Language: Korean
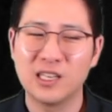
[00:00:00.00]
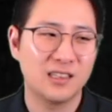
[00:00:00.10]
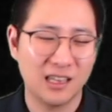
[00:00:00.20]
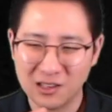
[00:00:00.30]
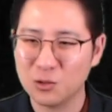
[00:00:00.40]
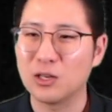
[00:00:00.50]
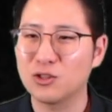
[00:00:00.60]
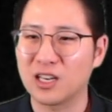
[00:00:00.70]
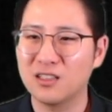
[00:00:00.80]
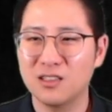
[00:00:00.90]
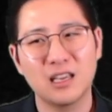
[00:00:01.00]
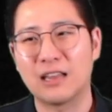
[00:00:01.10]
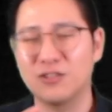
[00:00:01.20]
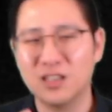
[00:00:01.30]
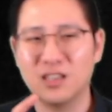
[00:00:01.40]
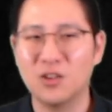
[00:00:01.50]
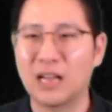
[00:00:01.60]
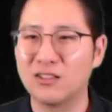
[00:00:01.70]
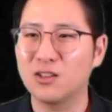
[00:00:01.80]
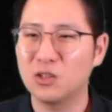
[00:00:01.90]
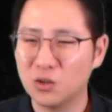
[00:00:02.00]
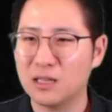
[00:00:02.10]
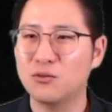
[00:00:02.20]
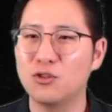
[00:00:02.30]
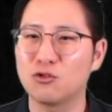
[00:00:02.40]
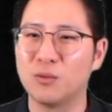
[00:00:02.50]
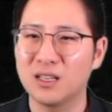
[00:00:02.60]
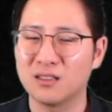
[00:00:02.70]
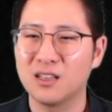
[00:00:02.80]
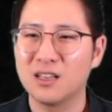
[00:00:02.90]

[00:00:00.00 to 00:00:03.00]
내가 이거 될 줄 알았는데 이게 안 된 게 이거 안되 이것 때문이었구만.